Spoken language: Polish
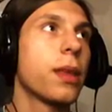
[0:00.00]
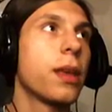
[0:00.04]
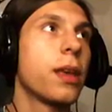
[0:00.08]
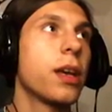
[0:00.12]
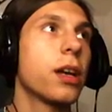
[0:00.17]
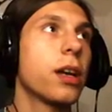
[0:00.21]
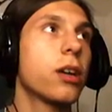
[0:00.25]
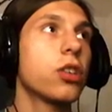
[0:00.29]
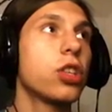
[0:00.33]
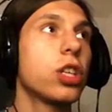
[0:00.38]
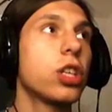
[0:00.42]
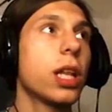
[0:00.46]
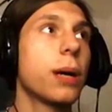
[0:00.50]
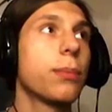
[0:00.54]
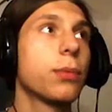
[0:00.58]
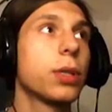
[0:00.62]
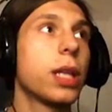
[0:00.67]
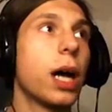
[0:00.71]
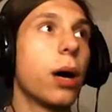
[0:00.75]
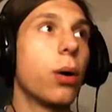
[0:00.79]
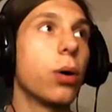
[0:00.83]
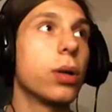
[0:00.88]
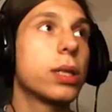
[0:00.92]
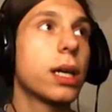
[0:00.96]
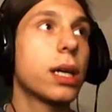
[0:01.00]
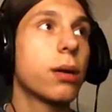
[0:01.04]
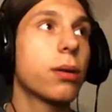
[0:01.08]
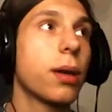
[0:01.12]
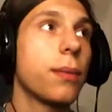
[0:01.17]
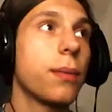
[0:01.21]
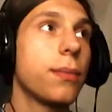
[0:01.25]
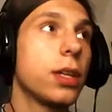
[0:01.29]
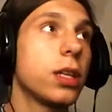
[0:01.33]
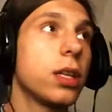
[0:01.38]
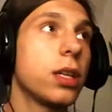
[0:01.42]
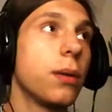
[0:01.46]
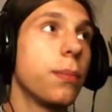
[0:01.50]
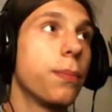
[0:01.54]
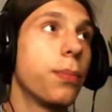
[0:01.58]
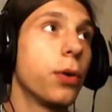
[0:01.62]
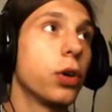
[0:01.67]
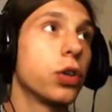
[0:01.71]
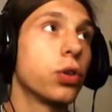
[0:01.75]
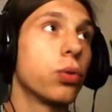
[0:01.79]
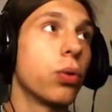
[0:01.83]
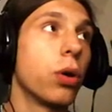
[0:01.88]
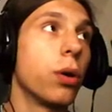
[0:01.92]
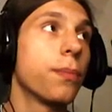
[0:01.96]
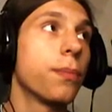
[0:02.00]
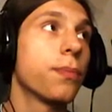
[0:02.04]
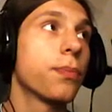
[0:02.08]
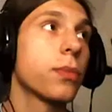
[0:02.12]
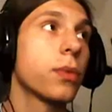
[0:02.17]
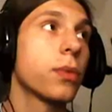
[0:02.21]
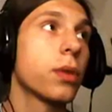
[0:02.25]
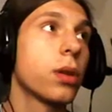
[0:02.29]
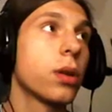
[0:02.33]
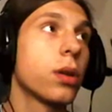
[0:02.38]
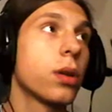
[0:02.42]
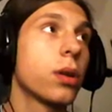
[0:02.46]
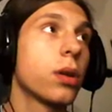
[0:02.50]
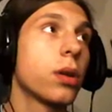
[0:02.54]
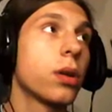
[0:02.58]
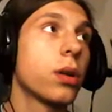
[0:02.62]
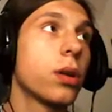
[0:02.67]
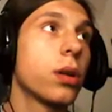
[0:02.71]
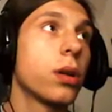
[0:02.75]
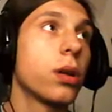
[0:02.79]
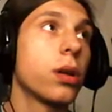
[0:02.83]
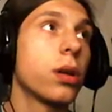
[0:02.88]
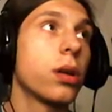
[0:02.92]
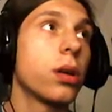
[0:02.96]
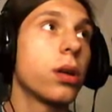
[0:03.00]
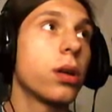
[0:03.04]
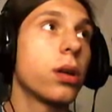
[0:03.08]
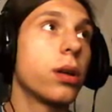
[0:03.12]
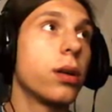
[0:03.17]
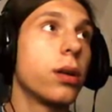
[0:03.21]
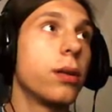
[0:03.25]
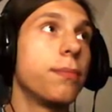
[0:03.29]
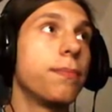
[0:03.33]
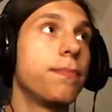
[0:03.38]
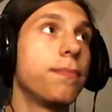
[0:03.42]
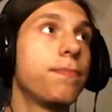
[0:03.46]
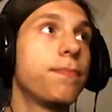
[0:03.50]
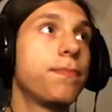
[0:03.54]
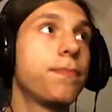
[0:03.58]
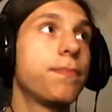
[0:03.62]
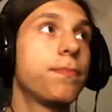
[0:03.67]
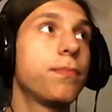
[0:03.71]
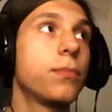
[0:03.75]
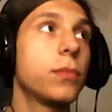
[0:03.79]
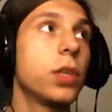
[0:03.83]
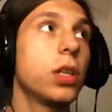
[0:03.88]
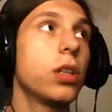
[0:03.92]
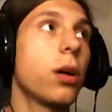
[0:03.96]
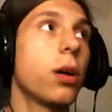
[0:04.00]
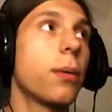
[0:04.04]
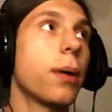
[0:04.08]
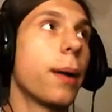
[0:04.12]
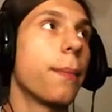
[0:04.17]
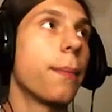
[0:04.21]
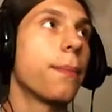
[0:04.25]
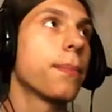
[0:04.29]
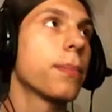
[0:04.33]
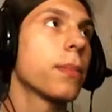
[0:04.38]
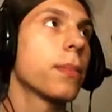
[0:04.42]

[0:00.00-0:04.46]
Jakoś się tam udało, całkiem nieźle im poszło. Ym, no i dobra.